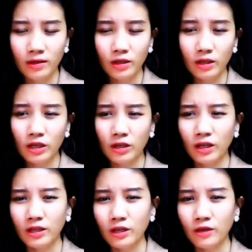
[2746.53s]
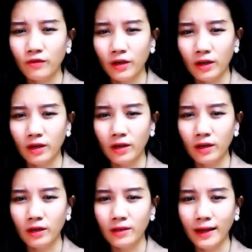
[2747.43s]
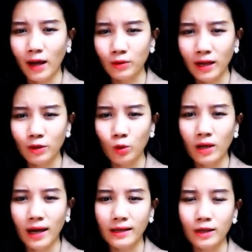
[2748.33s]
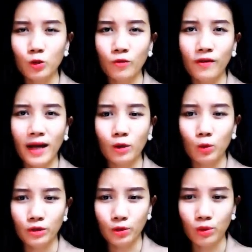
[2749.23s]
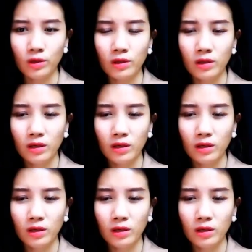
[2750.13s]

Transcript: Chân chân nhìn thấy như vậy, liền kéo tay tôi lại ghế sofa ngồi xuống.